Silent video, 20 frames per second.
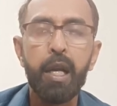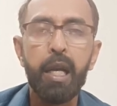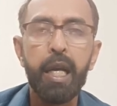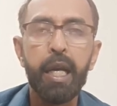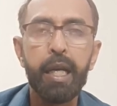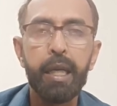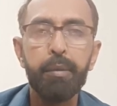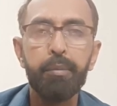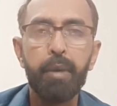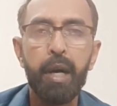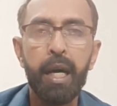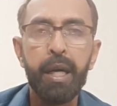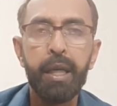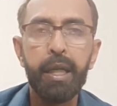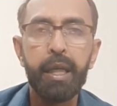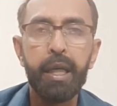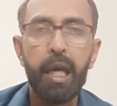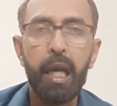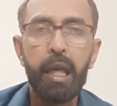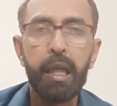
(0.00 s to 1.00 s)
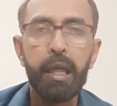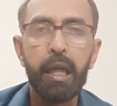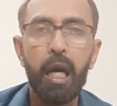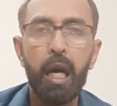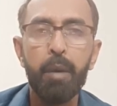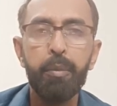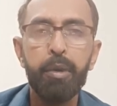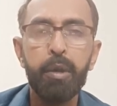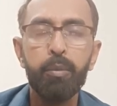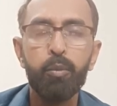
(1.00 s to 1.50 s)
लेकिन बानी के लिए
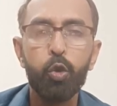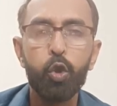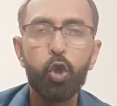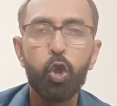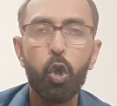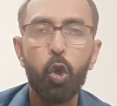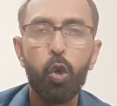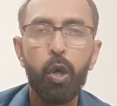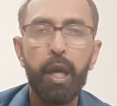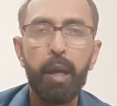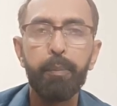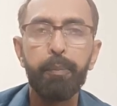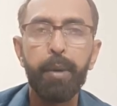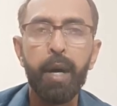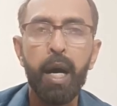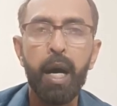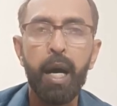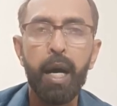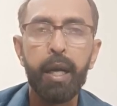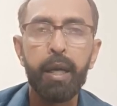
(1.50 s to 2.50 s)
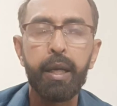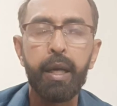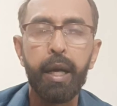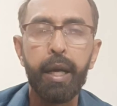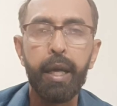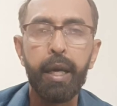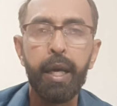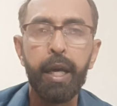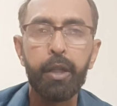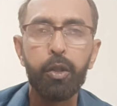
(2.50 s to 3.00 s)
अभी मुश्किलों के पहाड़
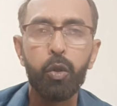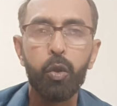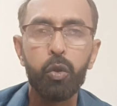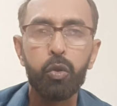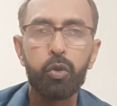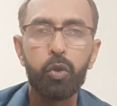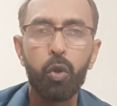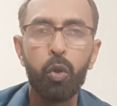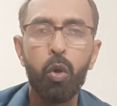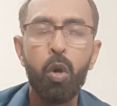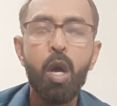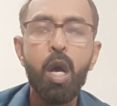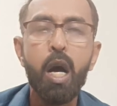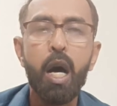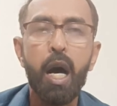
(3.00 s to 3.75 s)
खड़े हैं दोस्तों